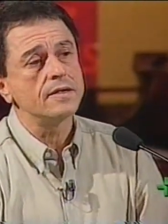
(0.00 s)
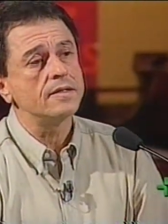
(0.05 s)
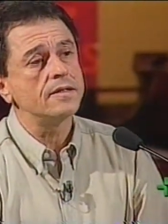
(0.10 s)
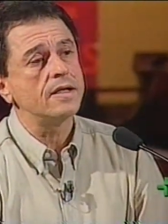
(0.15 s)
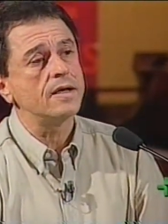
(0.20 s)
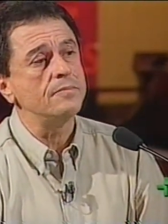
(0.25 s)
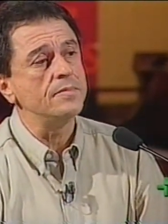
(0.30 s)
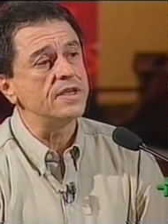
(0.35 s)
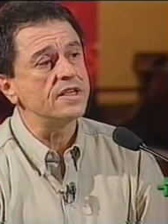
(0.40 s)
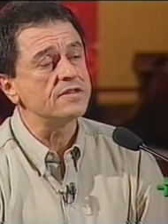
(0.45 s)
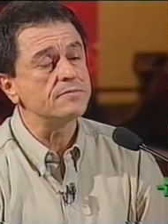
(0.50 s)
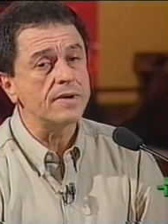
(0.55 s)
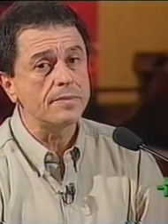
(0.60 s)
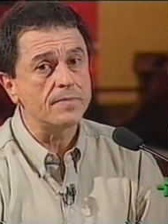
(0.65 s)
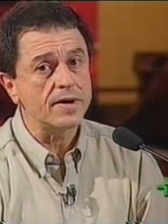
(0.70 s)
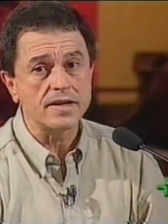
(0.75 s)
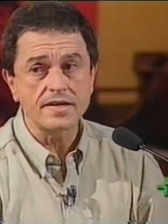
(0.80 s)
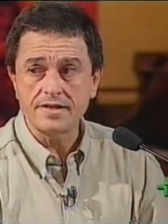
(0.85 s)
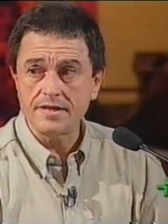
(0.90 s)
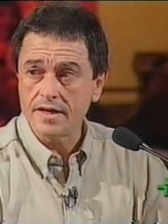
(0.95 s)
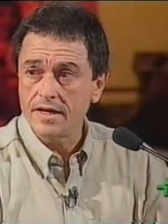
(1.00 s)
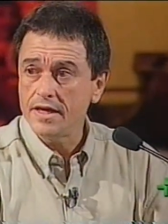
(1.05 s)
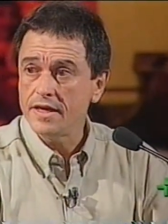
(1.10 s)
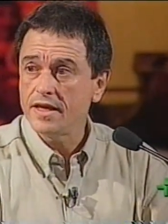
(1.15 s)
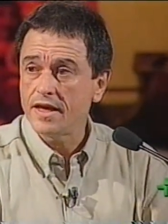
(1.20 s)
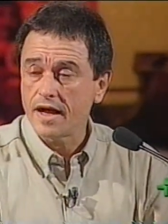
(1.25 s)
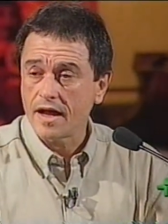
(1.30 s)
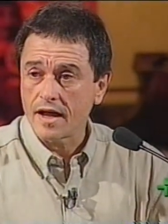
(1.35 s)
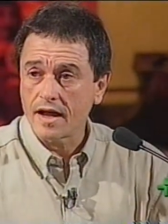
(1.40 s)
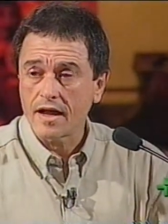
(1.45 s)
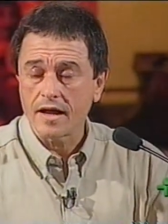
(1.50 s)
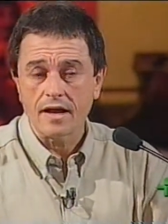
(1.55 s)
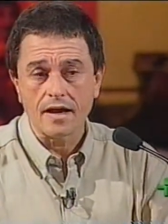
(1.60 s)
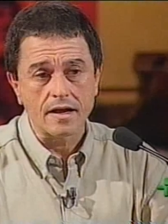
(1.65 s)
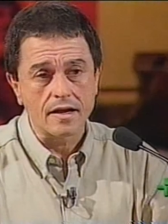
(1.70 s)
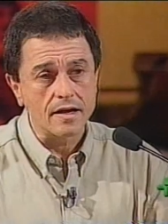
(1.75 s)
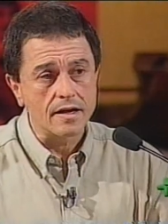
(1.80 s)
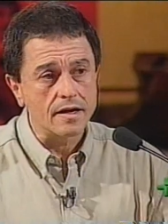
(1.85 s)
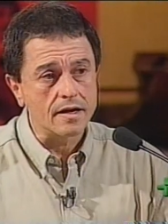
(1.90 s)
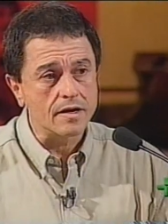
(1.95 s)
da mesma parceria
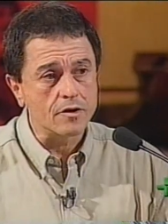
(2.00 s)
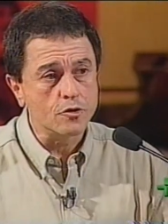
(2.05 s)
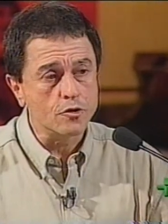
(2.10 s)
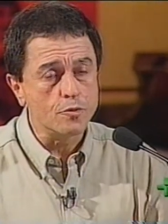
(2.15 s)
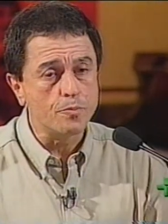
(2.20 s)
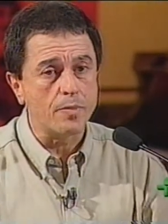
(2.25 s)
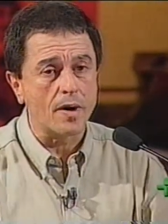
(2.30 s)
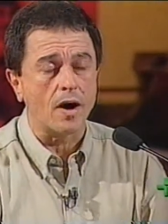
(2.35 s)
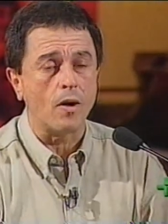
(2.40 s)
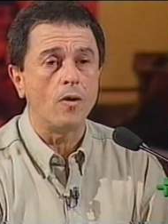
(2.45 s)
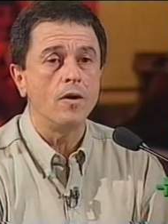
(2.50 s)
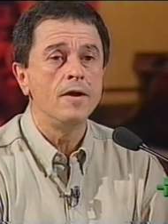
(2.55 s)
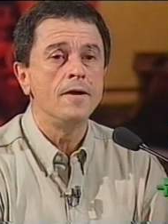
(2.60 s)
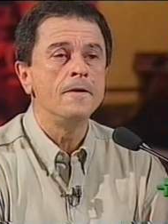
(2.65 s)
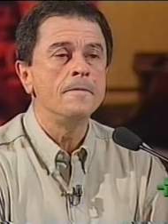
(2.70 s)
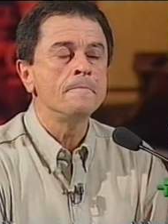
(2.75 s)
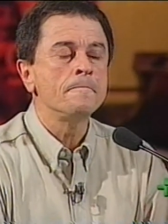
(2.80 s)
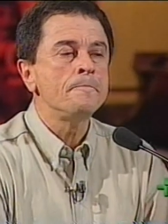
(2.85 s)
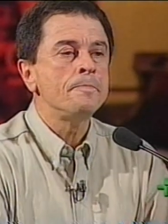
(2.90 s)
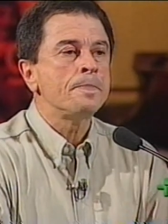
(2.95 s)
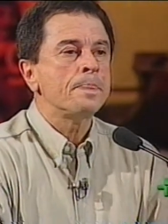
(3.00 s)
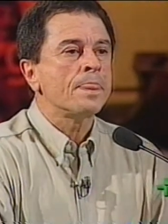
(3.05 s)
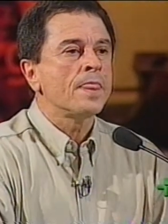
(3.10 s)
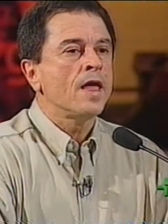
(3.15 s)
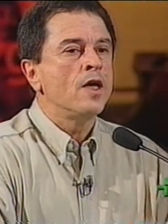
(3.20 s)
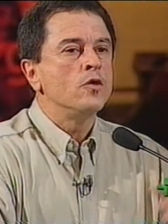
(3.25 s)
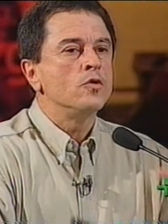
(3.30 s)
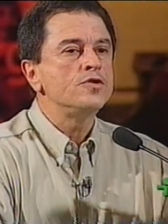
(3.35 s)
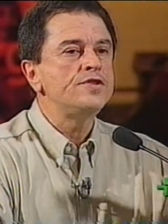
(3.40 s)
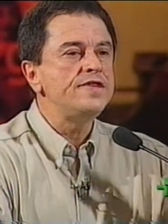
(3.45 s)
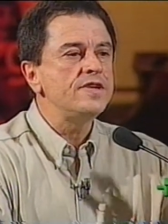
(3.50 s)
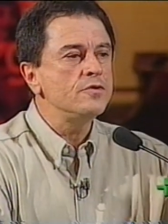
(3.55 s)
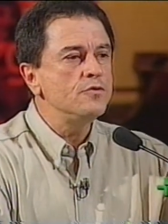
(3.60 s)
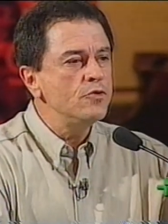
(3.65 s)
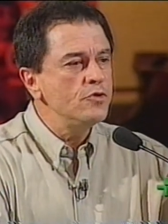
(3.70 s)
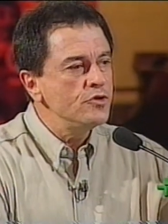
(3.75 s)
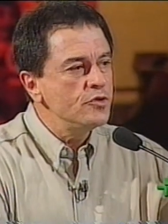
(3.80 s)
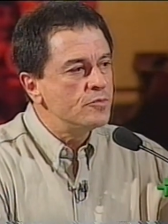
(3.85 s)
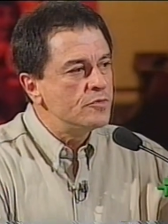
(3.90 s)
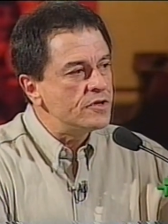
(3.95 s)
grupal. O
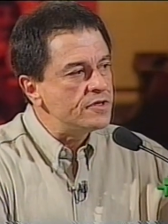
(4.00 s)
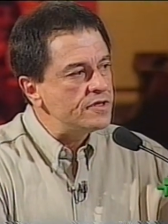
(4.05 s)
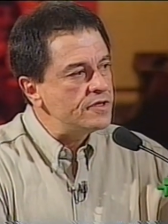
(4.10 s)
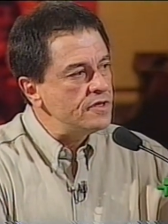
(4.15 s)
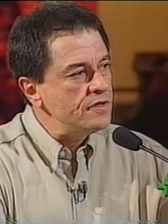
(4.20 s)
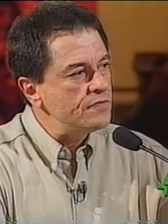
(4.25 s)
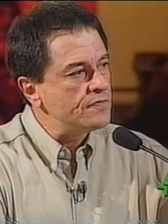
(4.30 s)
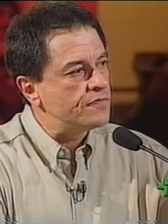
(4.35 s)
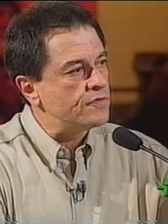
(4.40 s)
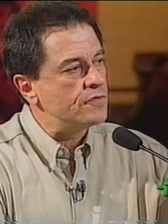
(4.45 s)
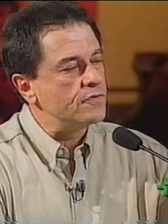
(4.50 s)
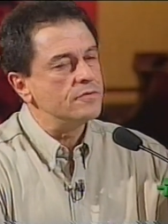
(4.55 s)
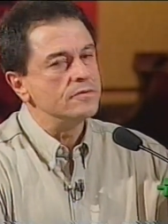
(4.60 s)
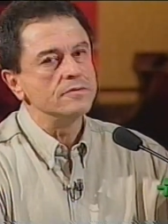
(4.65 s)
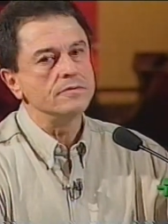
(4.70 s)
segundo motivo